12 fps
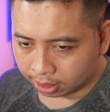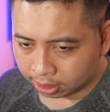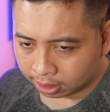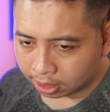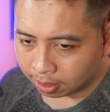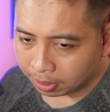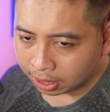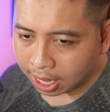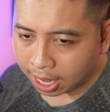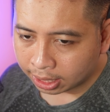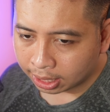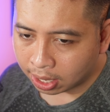Trần Minh
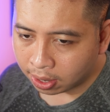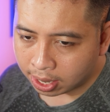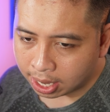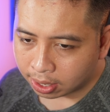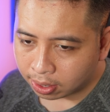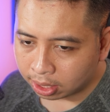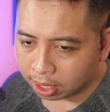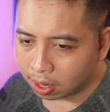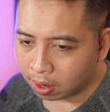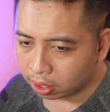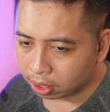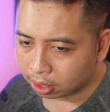Thành hỏi là có thể
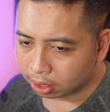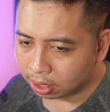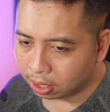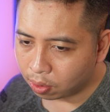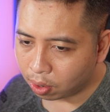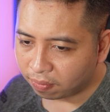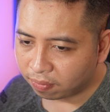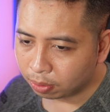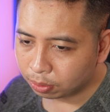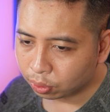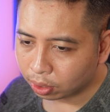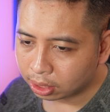lót nhiều loại phone
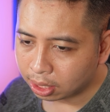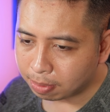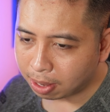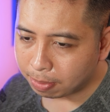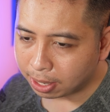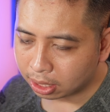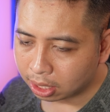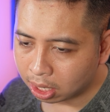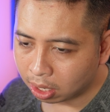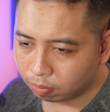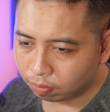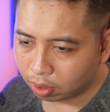switch trên bản mạch được
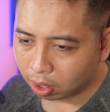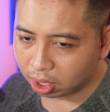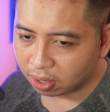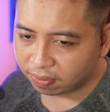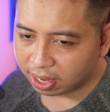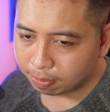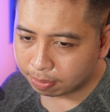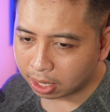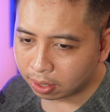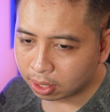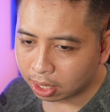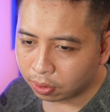không? Lót như vậy âm thanh
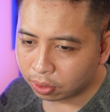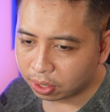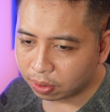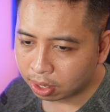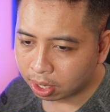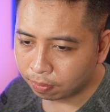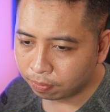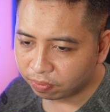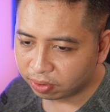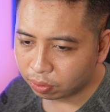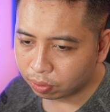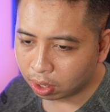có thay đổi nhiều không?
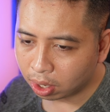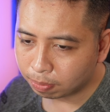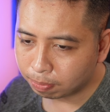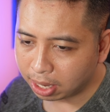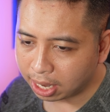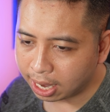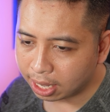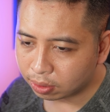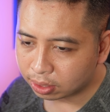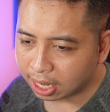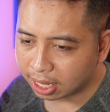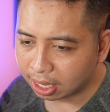Ví dụ lót PE rồi
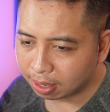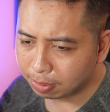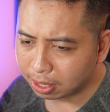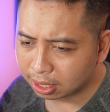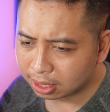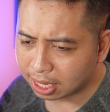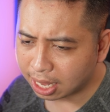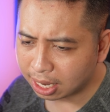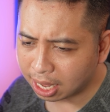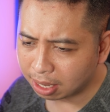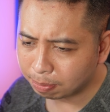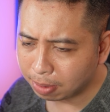dán thêm miếng dán
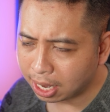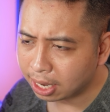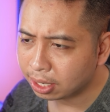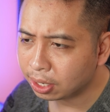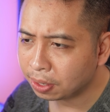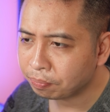AXPE nữa.